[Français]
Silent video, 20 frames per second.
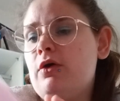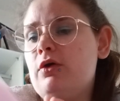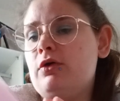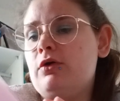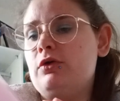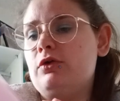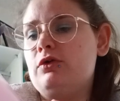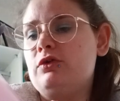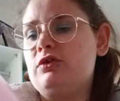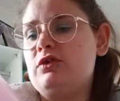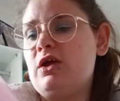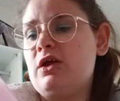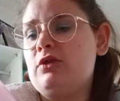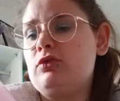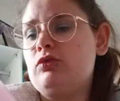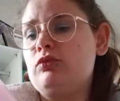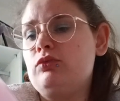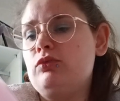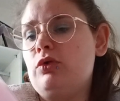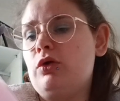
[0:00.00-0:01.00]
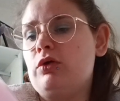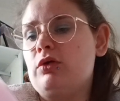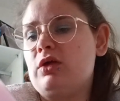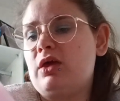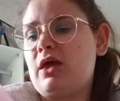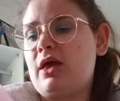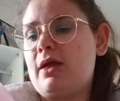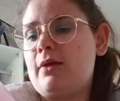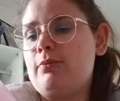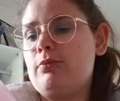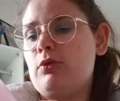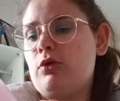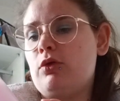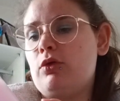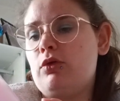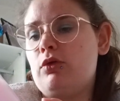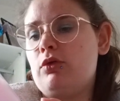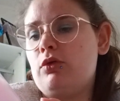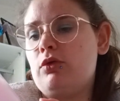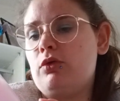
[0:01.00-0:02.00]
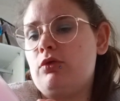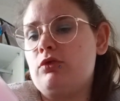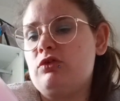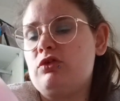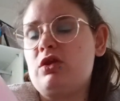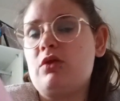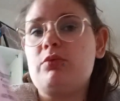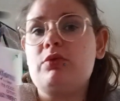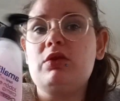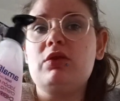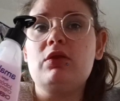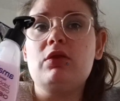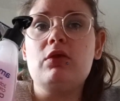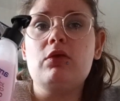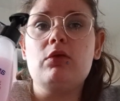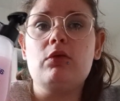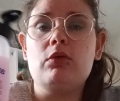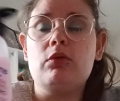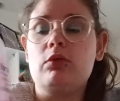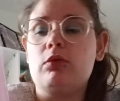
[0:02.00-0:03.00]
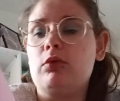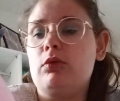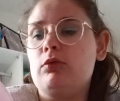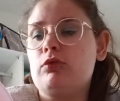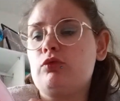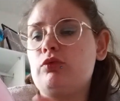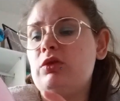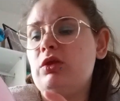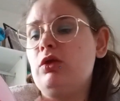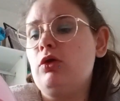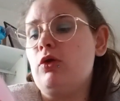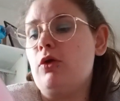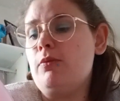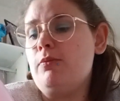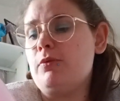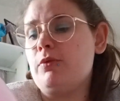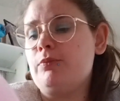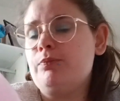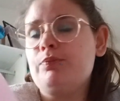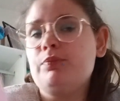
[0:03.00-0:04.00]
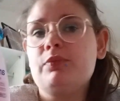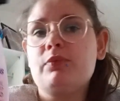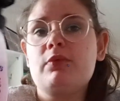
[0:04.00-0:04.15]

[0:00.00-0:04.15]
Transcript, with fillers: Euh, jardon en crème euh, euh chewing gum.